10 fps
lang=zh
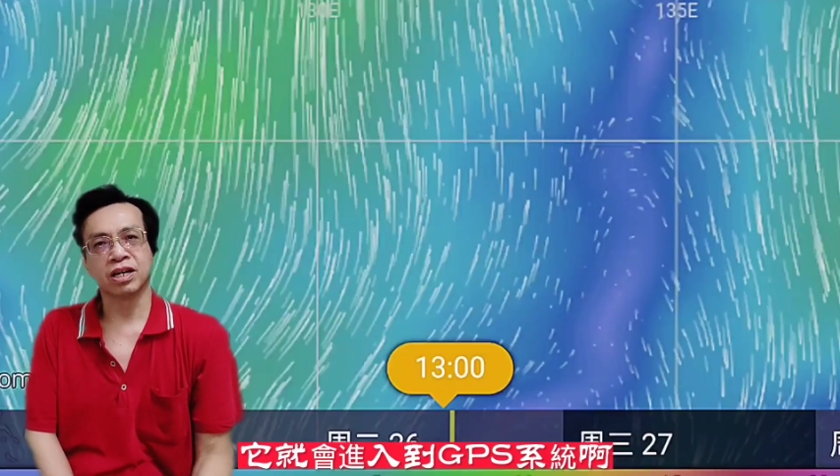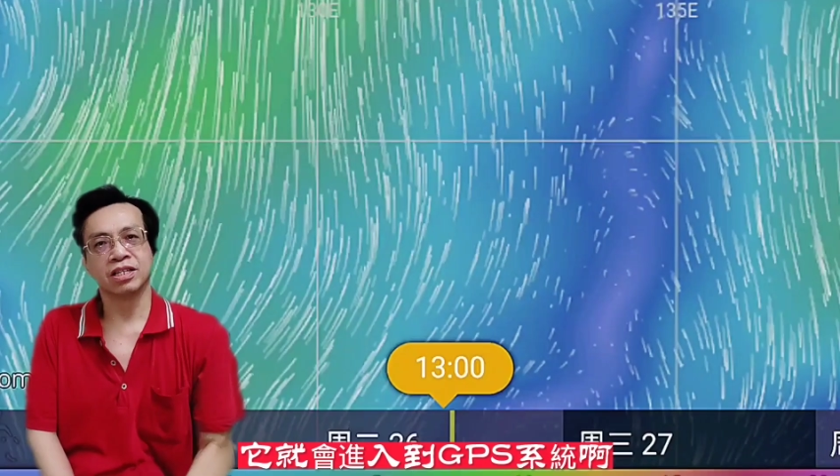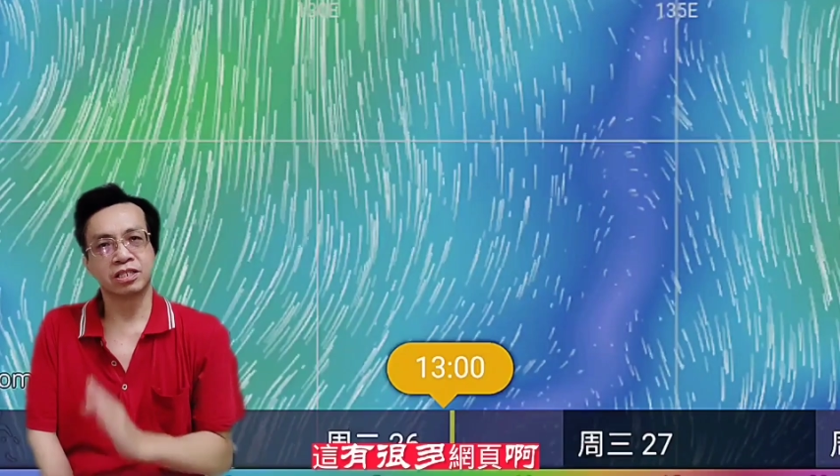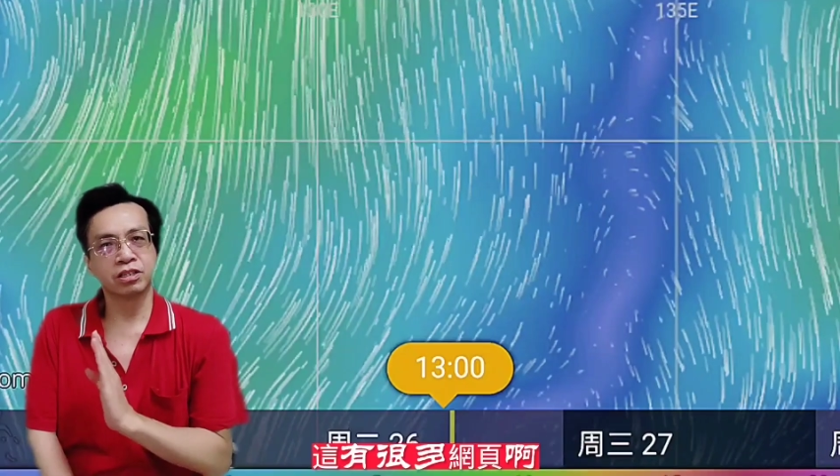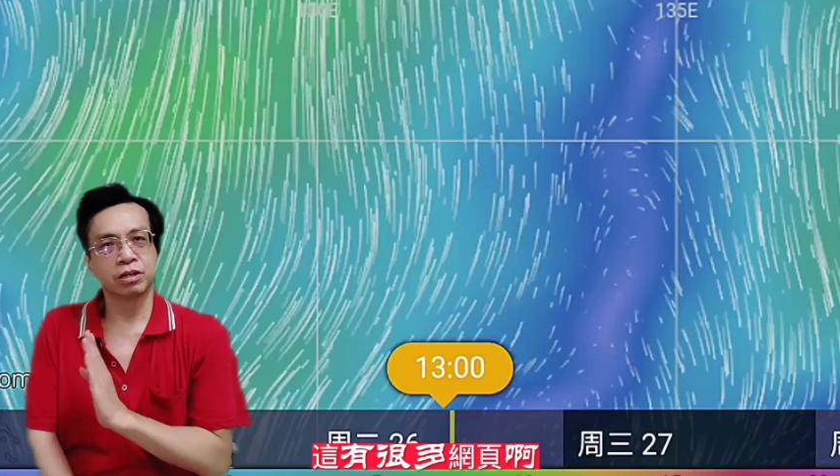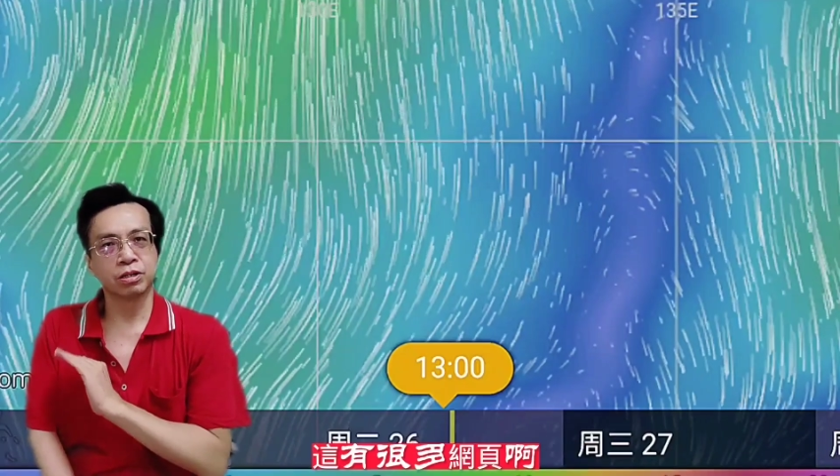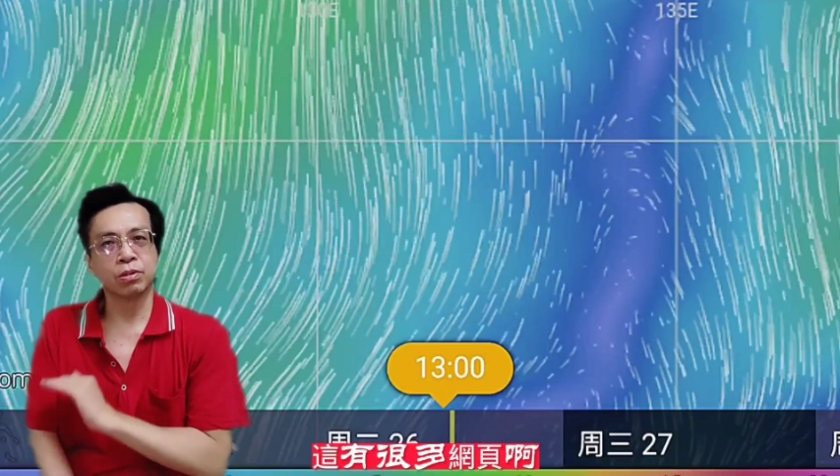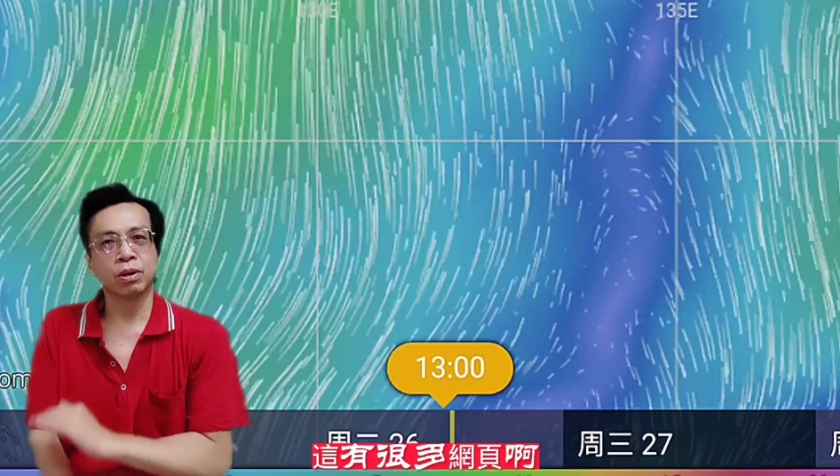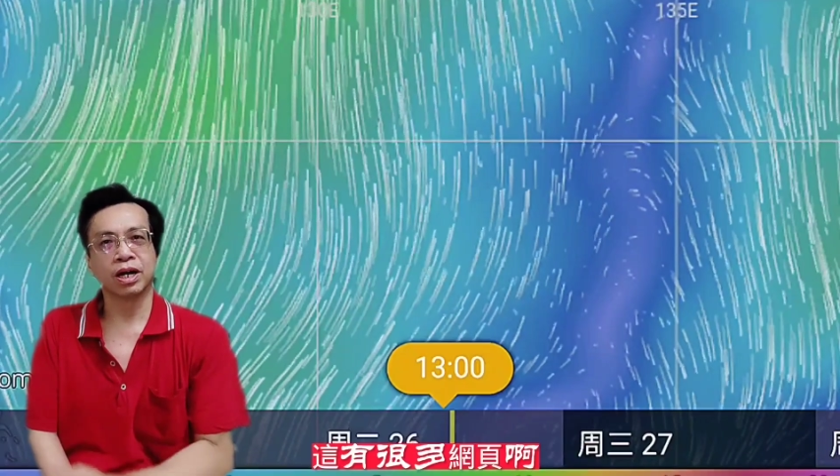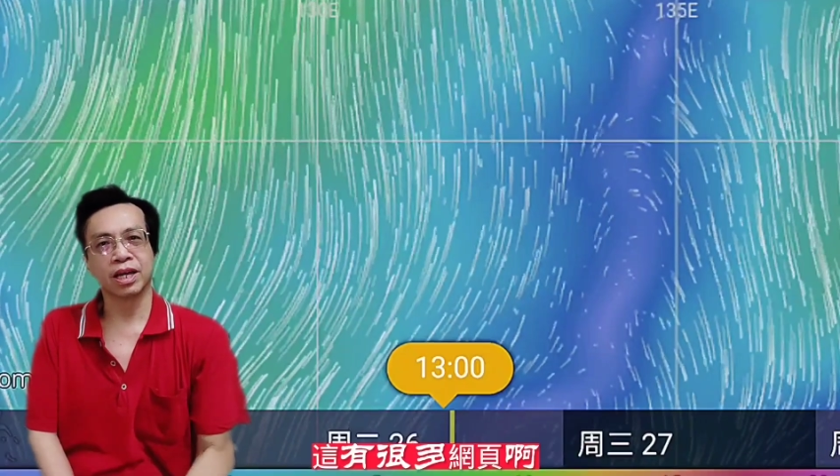啊。这有很
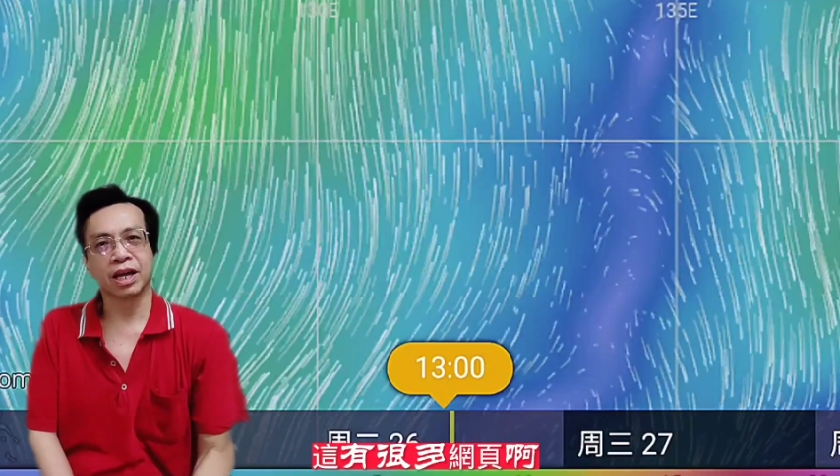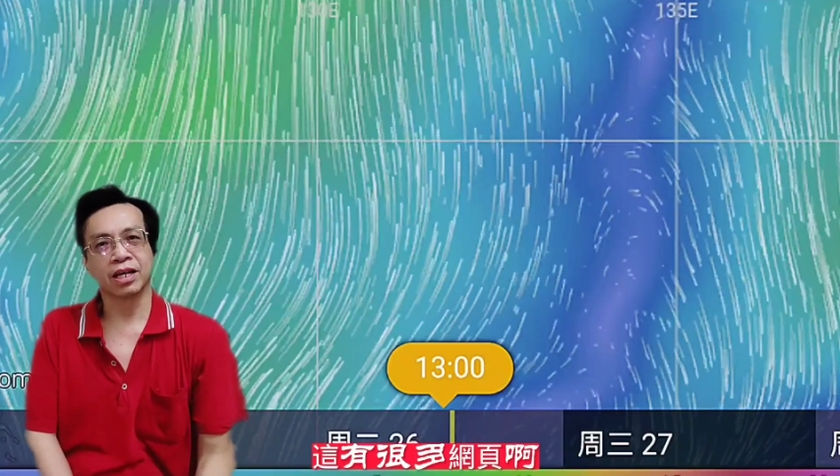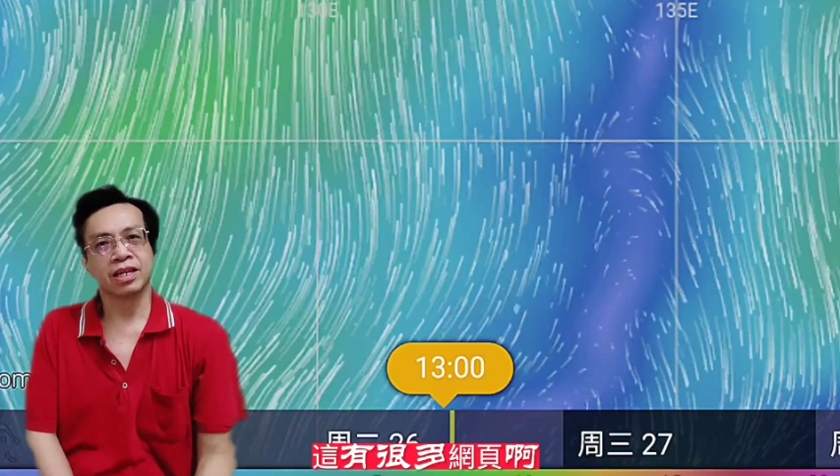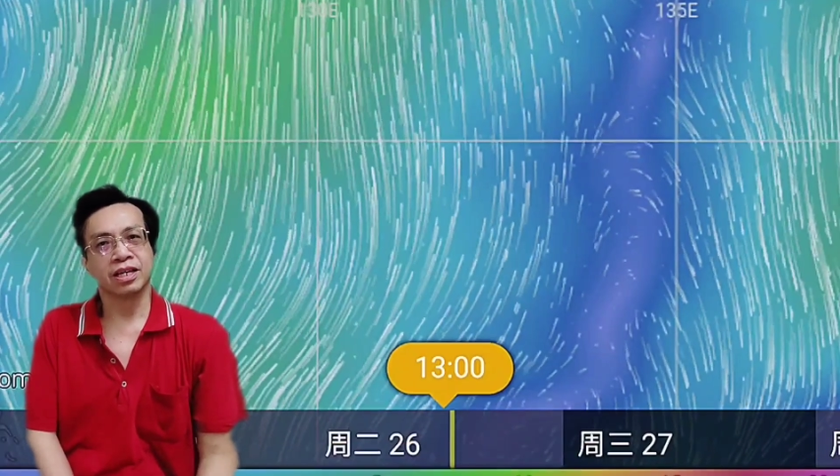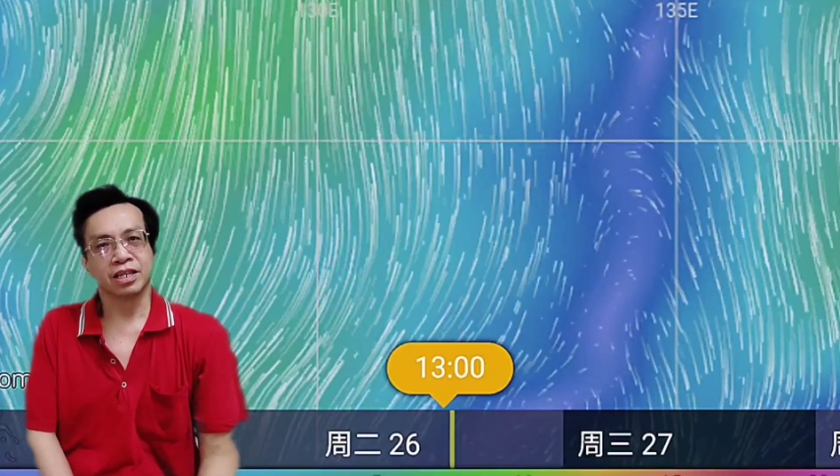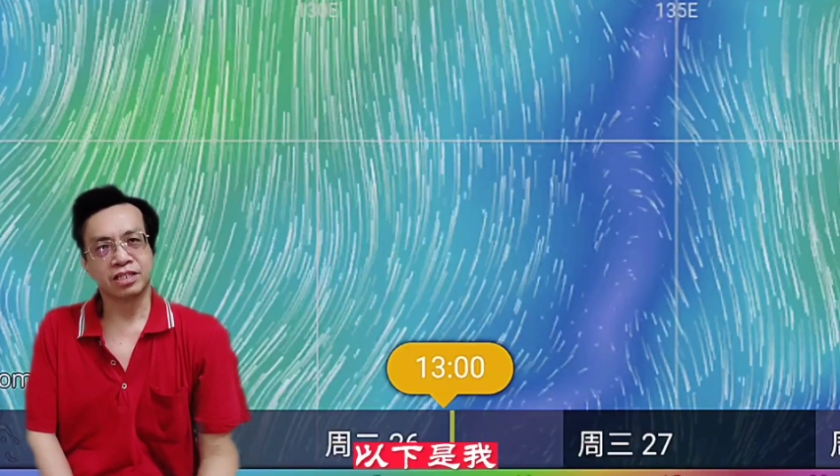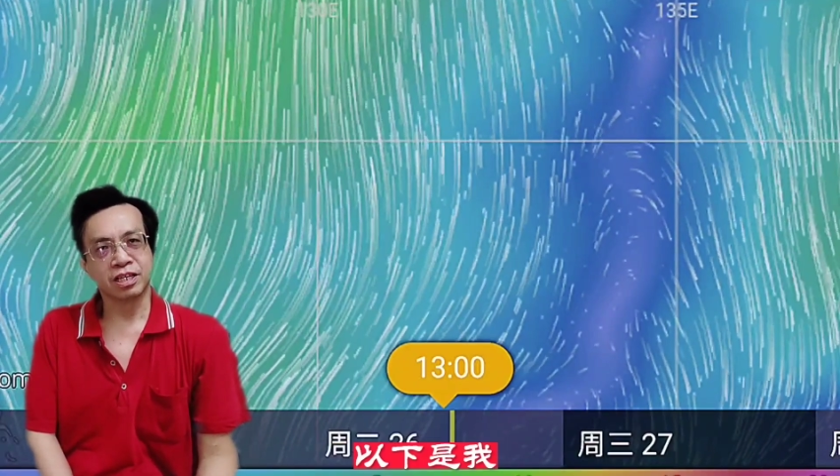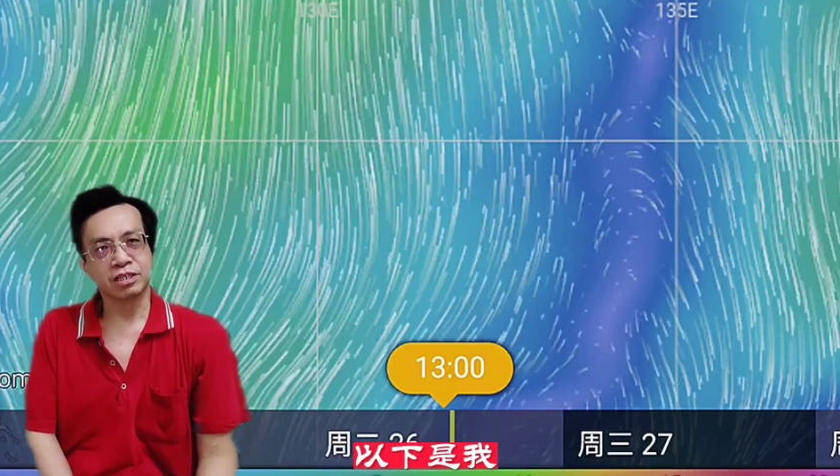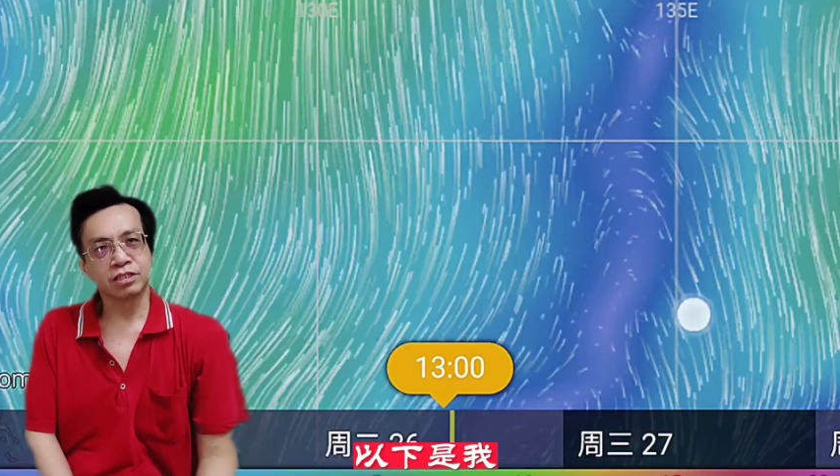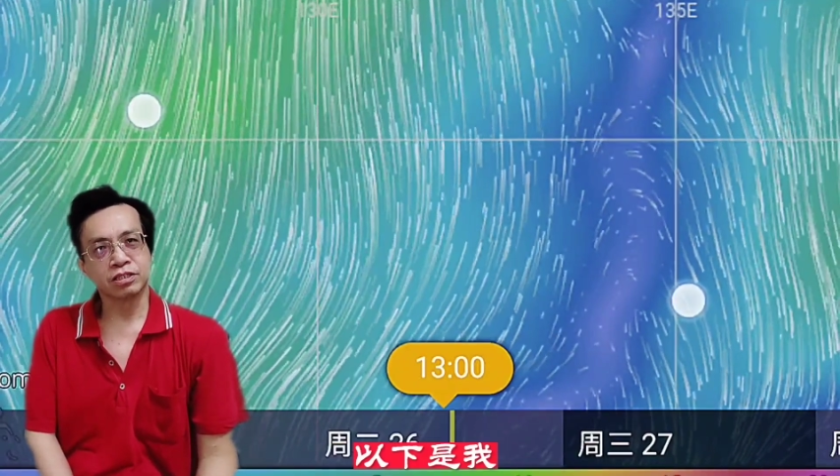多网页啊，以
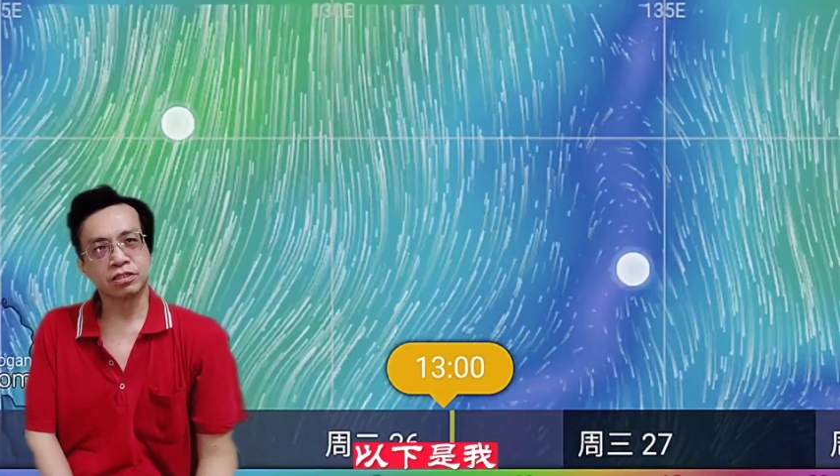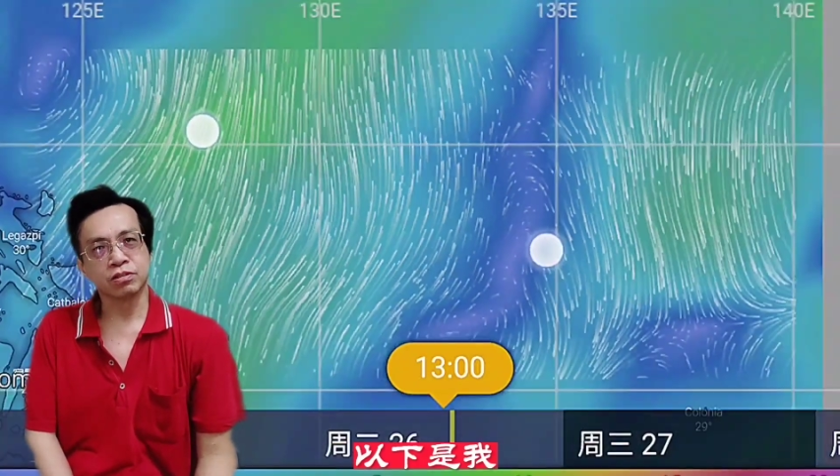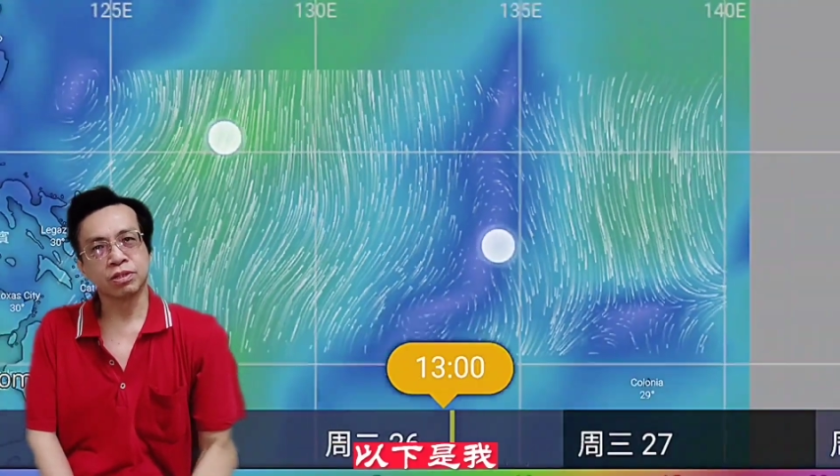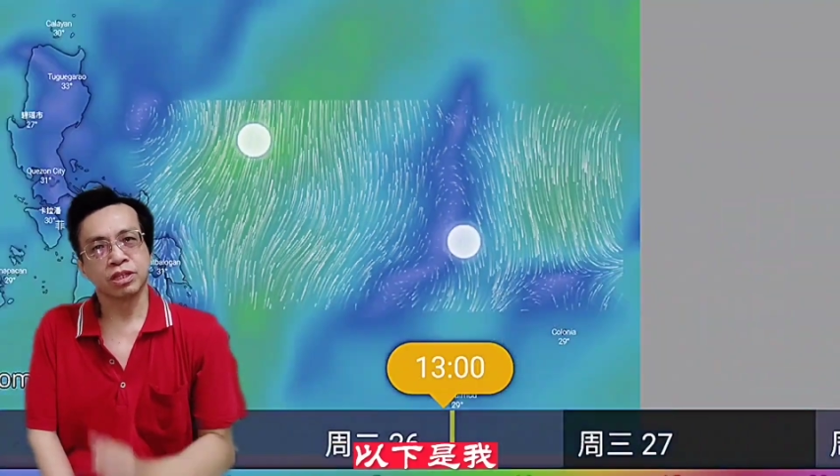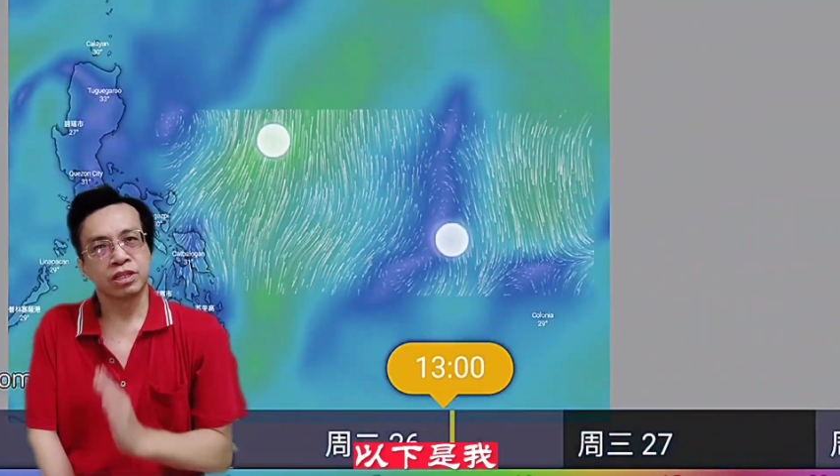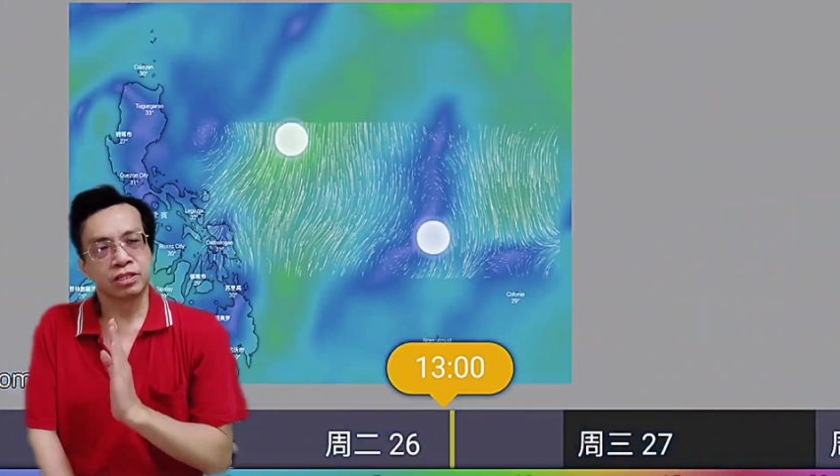下是我